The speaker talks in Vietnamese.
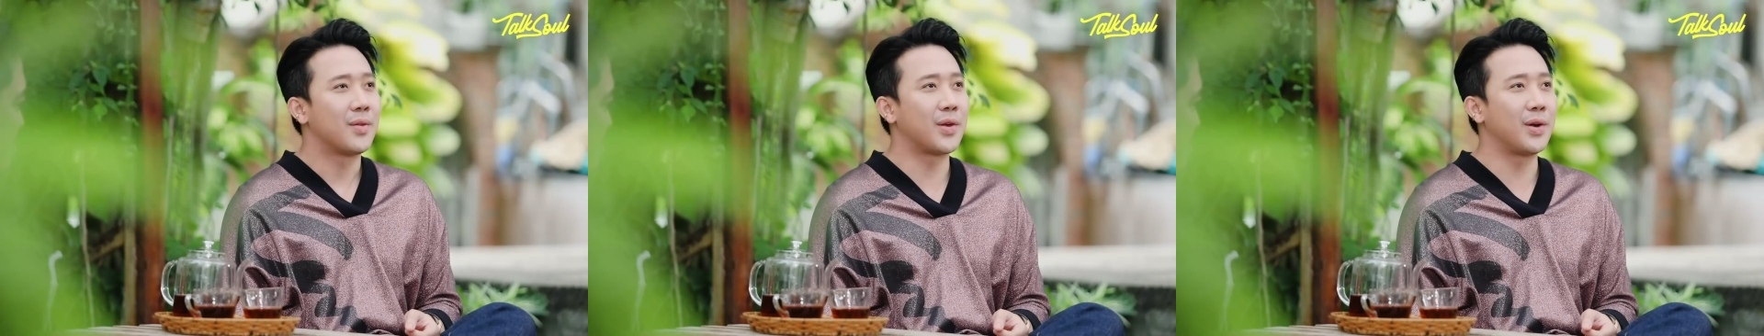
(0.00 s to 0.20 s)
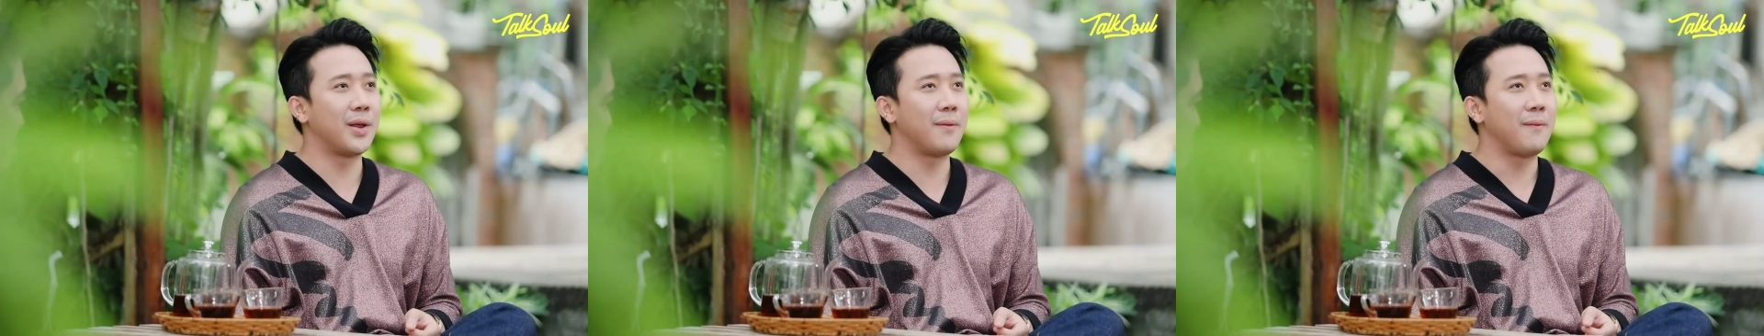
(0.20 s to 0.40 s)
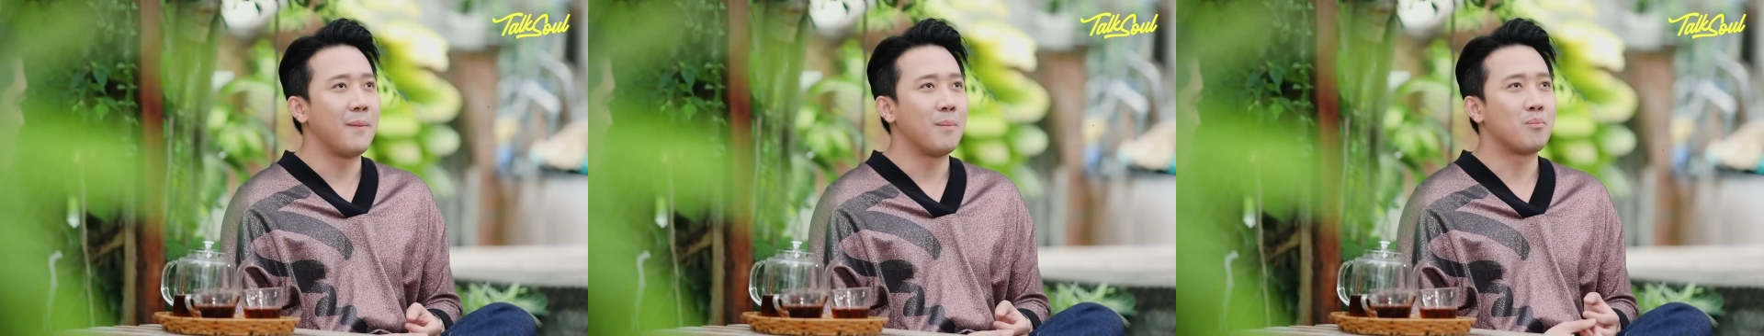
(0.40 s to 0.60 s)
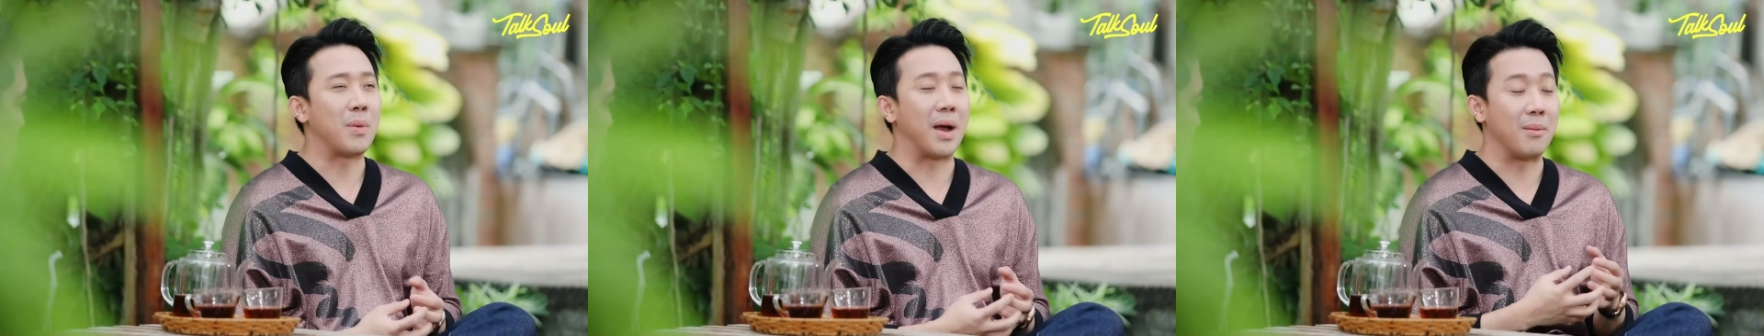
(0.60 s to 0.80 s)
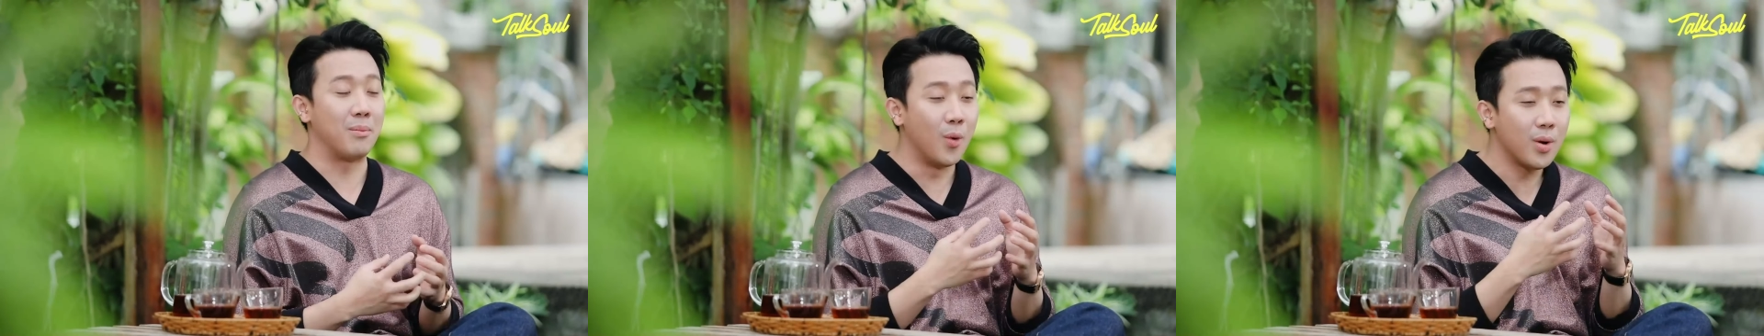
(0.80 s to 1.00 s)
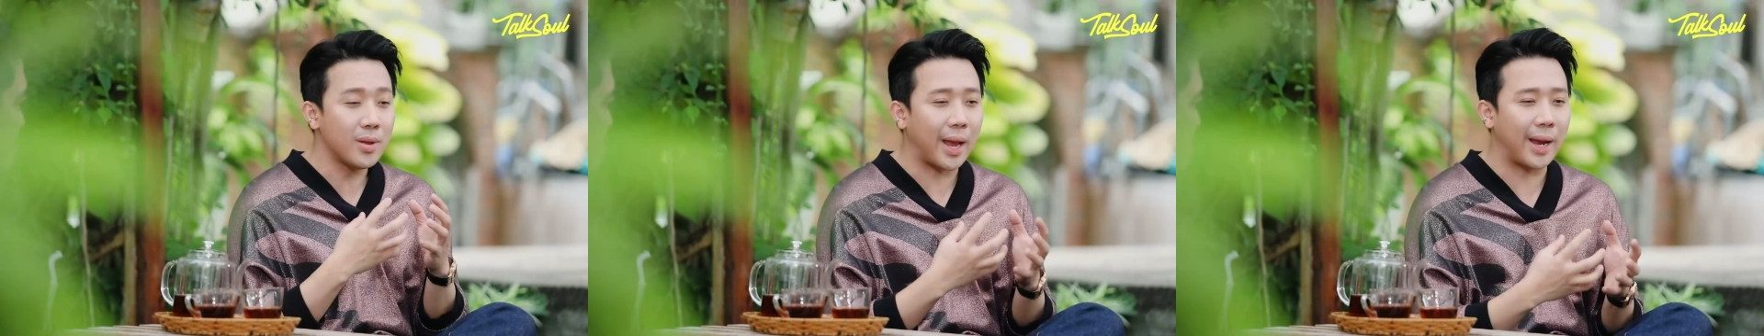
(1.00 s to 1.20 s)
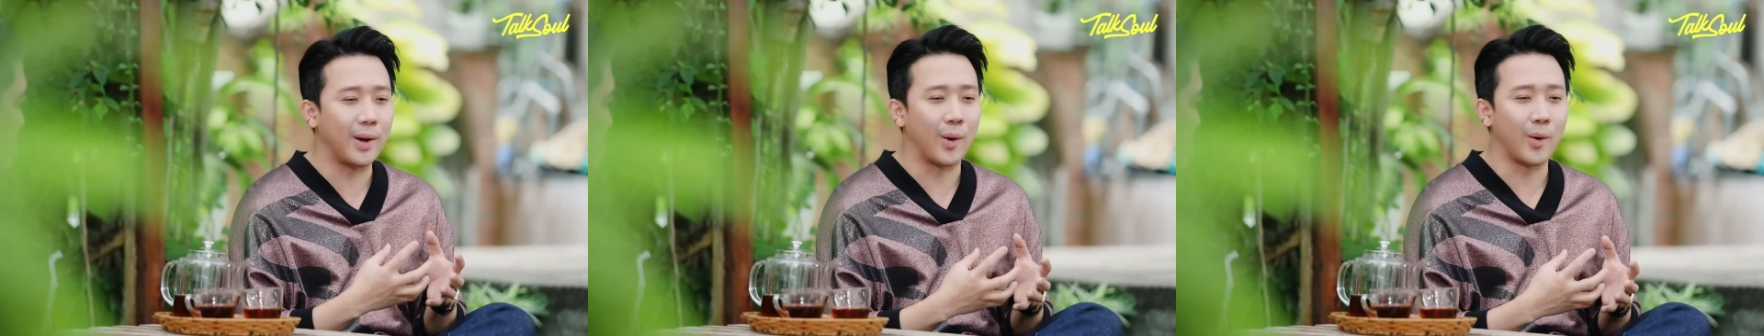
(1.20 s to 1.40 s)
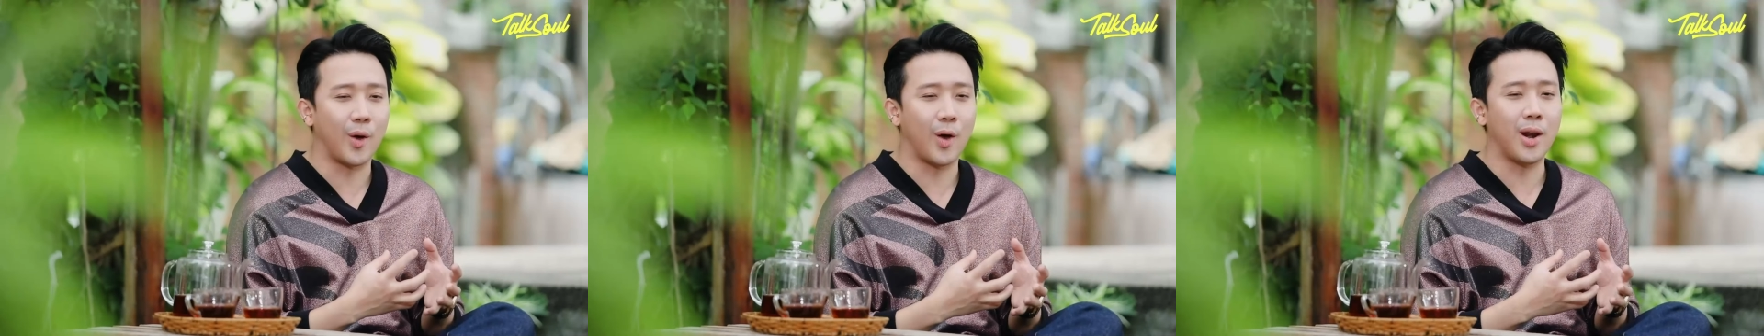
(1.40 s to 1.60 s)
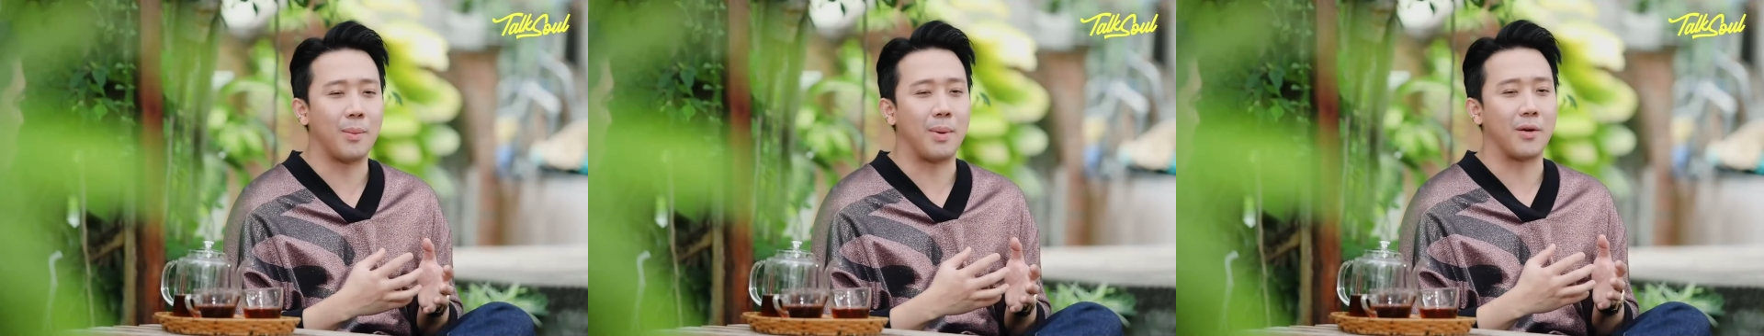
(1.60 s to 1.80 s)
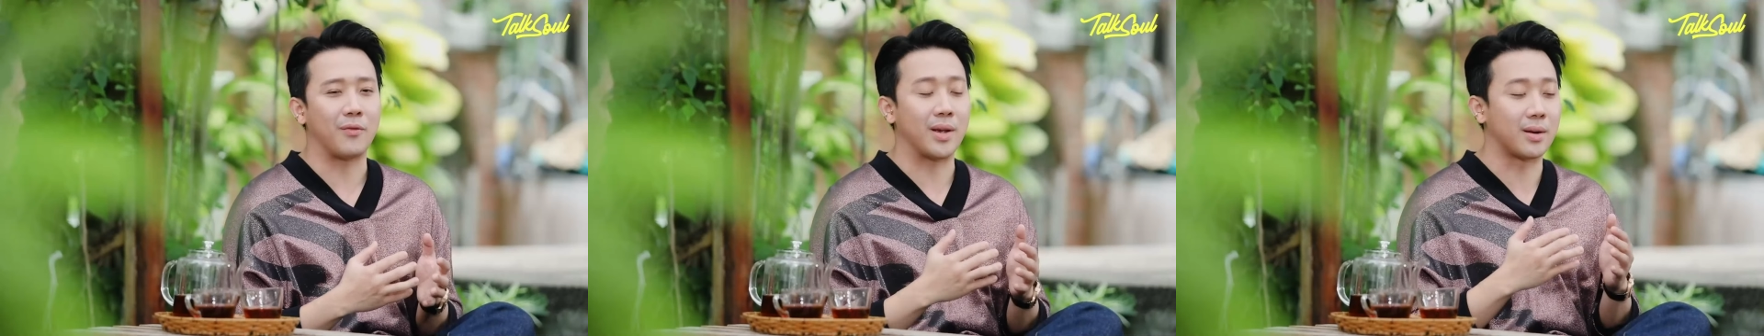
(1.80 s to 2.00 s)
Cho nên bạn muốn thay đổi nó là
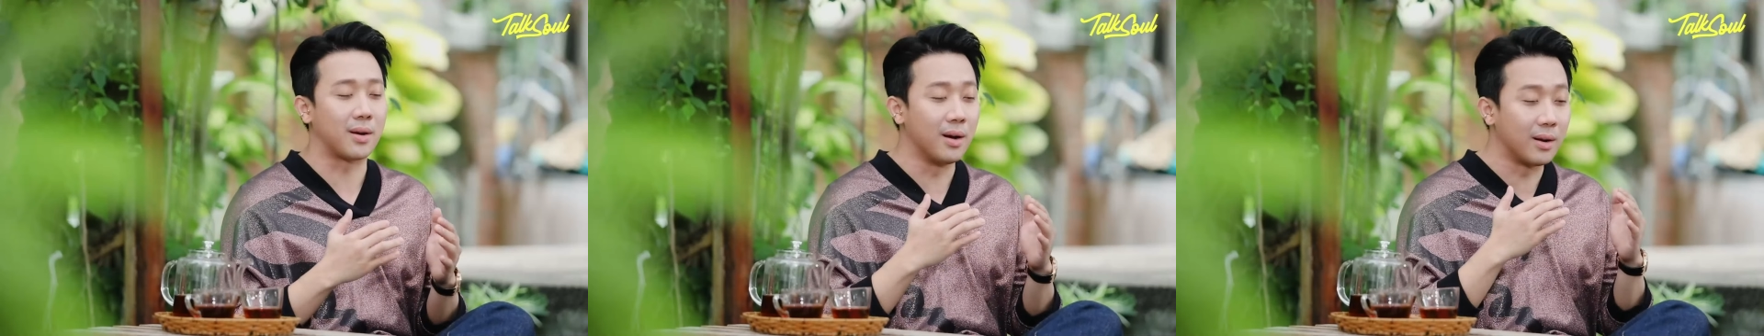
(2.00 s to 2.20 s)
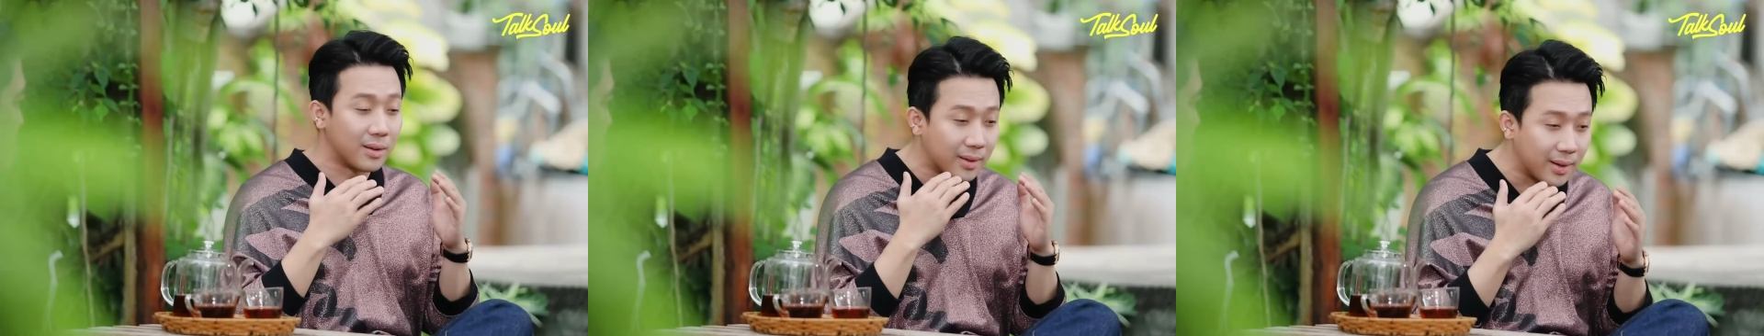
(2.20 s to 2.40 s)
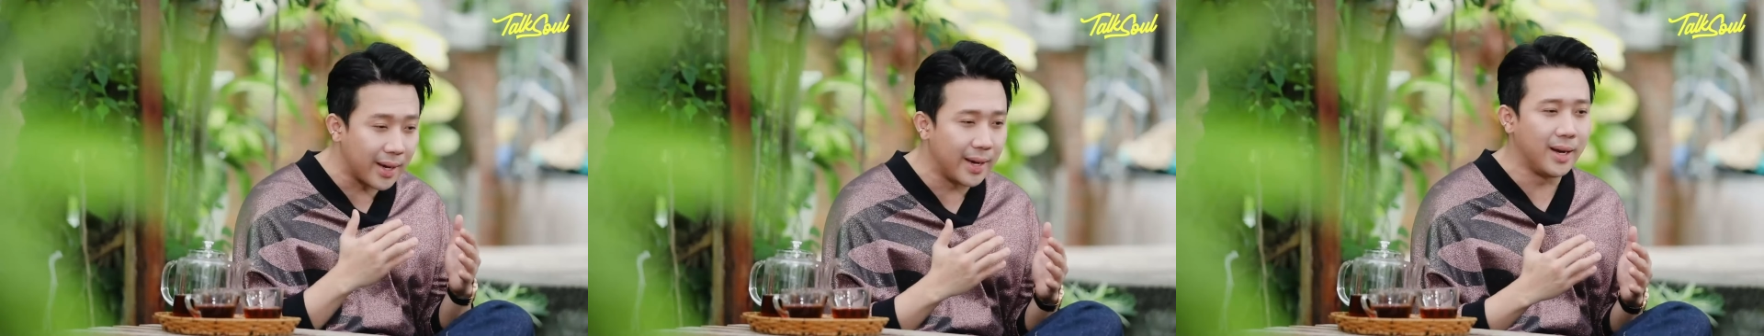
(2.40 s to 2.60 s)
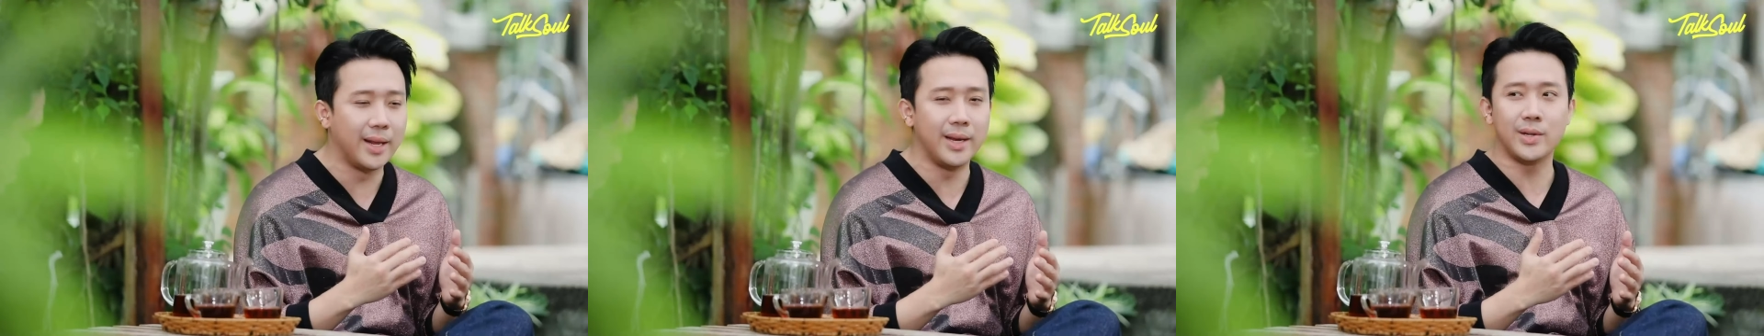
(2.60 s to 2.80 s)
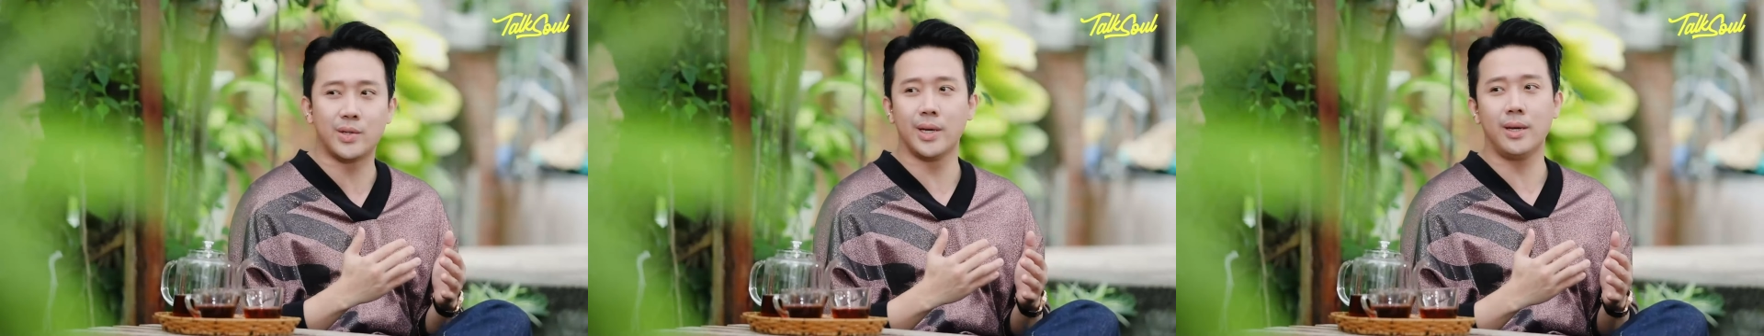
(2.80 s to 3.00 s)
bạn phải cực kỳ lý